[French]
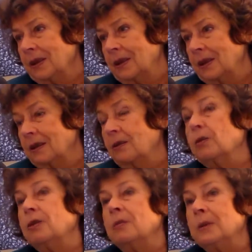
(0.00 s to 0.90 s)
qui est
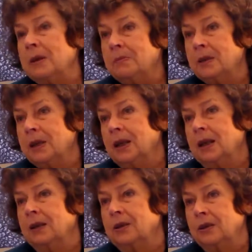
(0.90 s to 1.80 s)
quand même
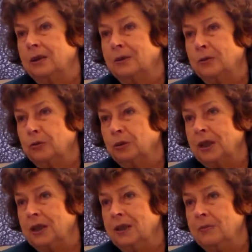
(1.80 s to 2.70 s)
le
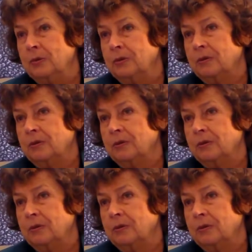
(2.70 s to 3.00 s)
journalisme